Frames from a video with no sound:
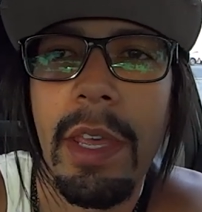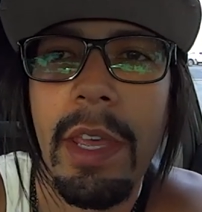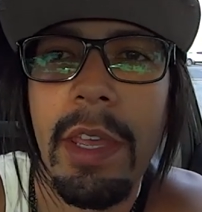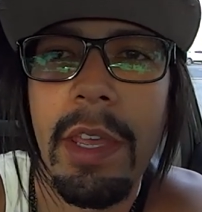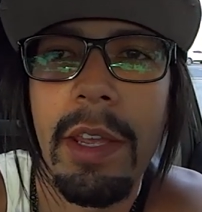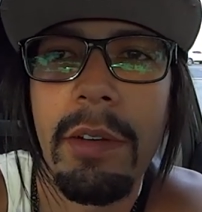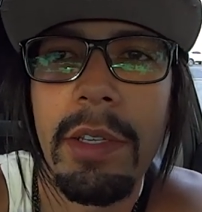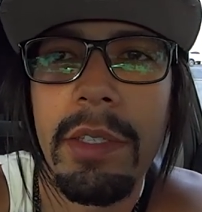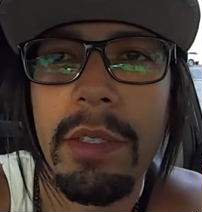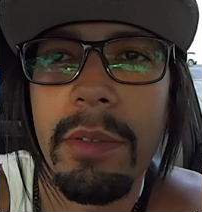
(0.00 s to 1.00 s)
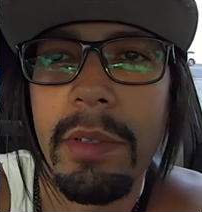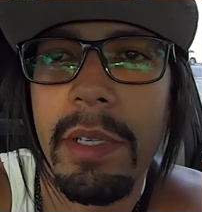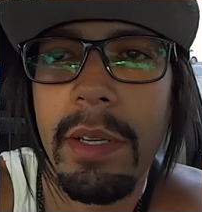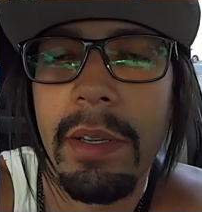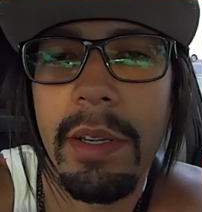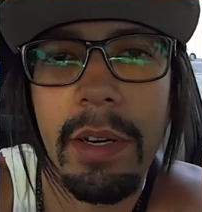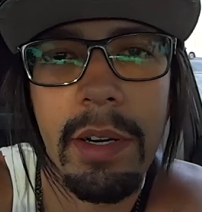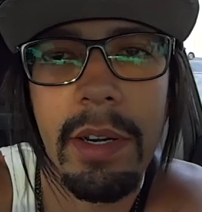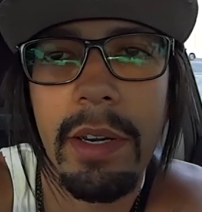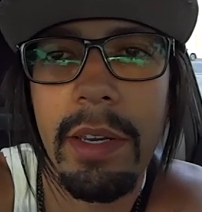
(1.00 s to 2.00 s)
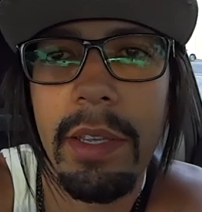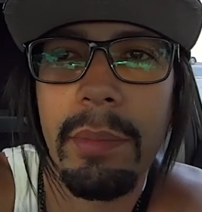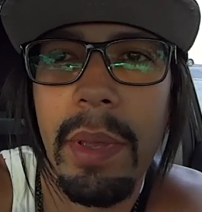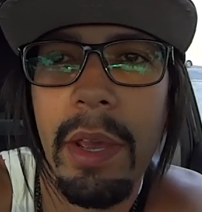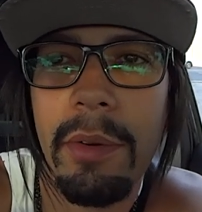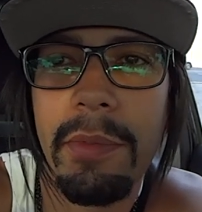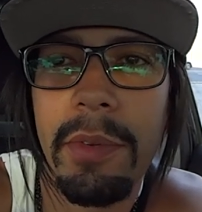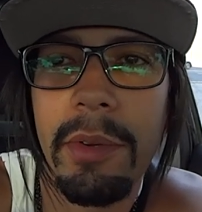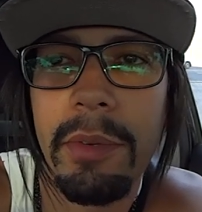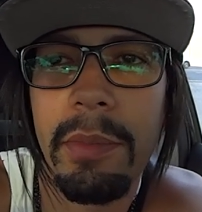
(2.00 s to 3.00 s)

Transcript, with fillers: É Harrison, Burnie, Belleville.